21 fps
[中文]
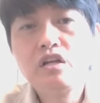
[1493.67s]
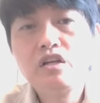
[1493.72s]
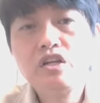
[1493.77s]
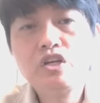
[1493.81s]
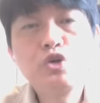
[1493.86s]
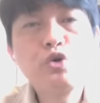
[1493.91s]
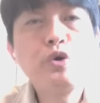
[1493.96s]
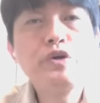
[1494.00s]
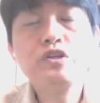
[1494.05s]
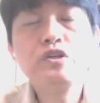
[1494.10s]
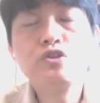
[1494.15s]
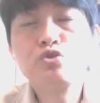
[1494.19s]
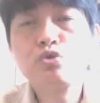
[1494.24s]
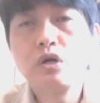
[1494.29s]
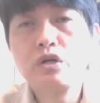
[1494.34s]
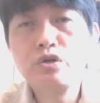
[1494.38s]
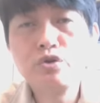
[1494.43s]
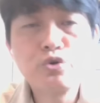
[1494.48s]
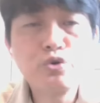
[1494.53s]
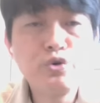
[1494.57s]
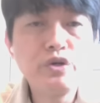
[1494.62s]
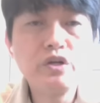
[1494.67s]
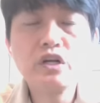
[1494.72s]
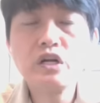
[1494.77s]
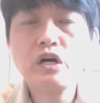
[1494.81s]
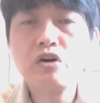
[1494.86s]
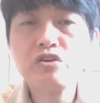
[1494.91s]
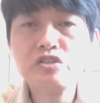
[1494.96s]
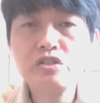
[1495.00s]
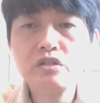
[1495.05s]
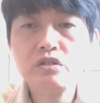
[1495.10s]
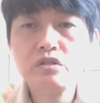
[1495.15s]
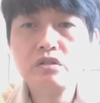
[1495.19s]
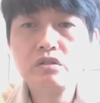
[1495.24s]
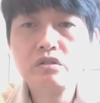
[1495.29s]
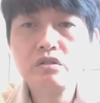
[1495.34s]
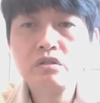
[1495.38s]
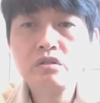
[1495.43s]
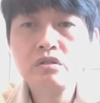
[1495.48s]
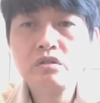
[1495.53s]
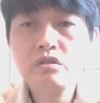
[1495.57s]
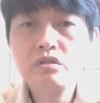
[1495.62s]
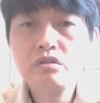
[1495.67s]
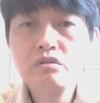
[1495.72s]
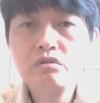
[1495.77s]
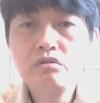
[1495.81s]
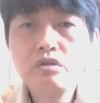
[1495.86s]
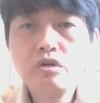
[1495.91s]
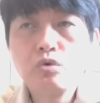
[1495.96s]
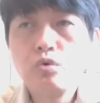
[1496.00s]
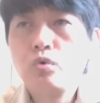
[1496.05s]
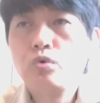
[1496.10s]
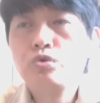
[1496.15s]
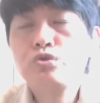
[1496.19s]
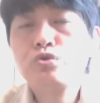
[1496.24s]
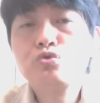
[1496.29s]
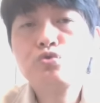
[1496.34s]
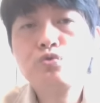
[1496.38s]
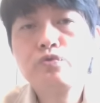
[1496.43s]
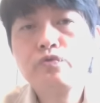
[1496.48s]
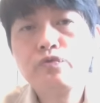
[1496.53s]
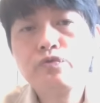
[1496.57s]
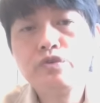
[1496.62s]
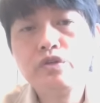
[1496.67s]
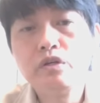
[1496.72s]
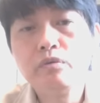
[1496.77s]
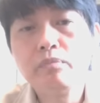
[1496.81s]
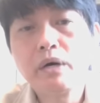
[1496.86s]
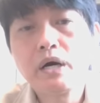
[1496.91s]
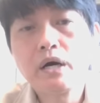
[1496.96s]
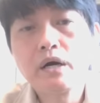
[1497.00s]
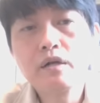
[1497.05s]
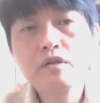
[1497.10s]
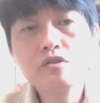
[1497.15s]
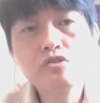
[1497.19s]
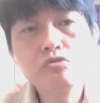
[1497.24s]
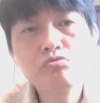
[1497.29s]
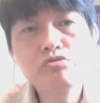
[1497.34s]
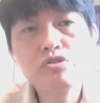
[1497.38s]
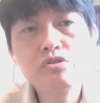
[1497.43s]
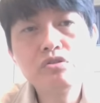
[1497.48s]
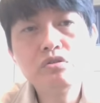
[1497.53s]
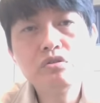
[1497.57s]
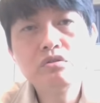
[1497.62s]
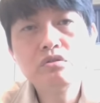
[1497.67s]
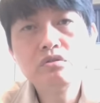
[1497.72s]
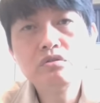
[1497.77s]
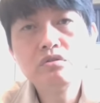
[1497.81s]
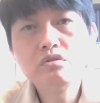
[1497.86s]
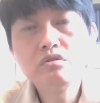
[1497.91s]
你亏得爽，你亏得高兴，那我就祝福你嘛，是不是？